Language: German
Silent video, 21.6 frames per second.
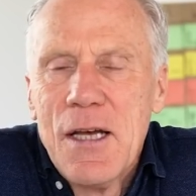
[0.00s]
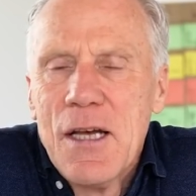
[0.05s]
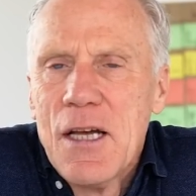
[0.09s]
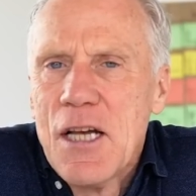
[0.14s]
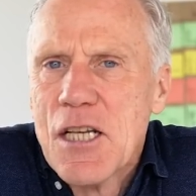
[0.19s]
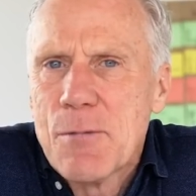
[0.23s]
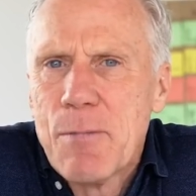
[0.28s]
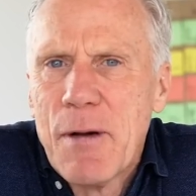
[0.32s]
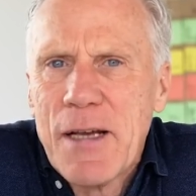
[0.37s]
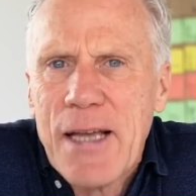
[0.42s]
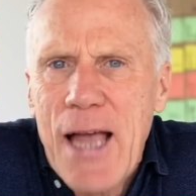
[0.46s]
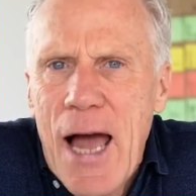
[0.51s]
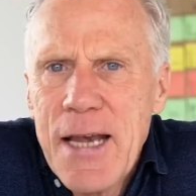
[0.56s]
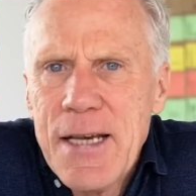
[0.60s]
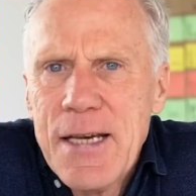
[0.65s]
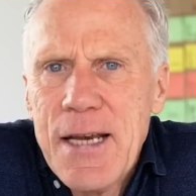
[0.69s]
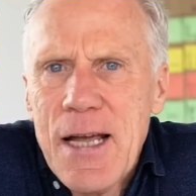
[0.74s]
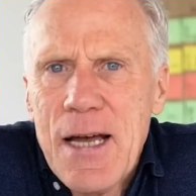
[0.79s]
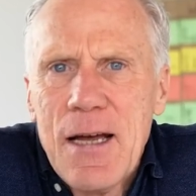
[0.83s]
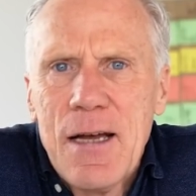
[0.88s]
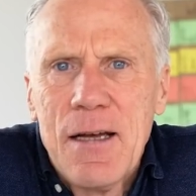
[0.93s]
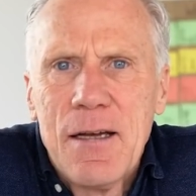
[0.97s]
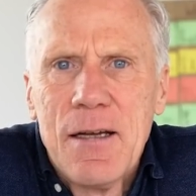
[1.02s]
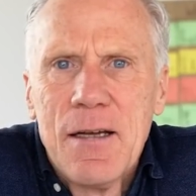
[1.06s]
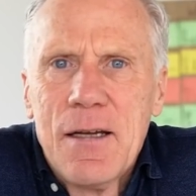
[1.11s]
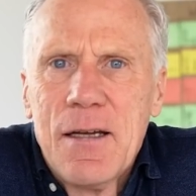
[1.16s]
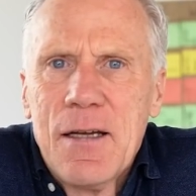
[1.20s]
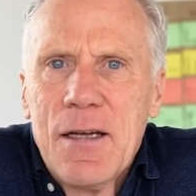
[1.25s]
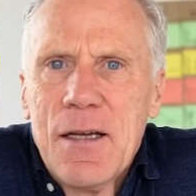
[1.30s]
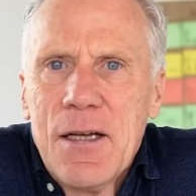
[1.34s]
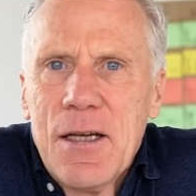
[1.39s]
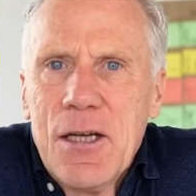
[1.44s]
Es begann ja
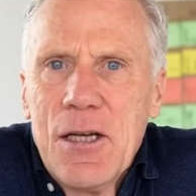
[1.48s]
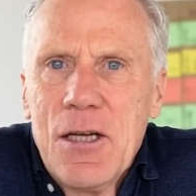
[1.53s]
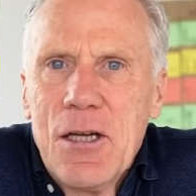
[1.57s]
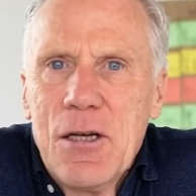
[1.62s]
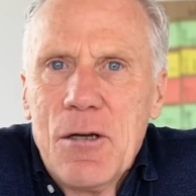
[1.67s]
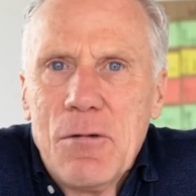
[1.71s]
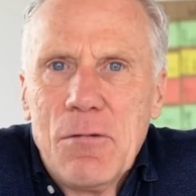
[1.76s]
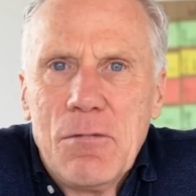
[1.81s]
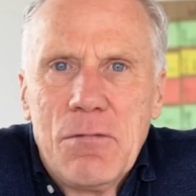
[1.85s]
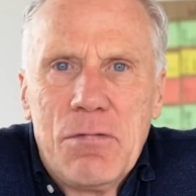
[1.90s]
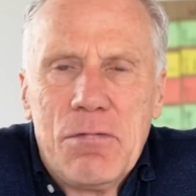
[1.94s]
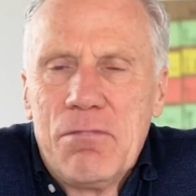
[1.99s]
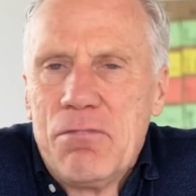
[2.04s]
äh,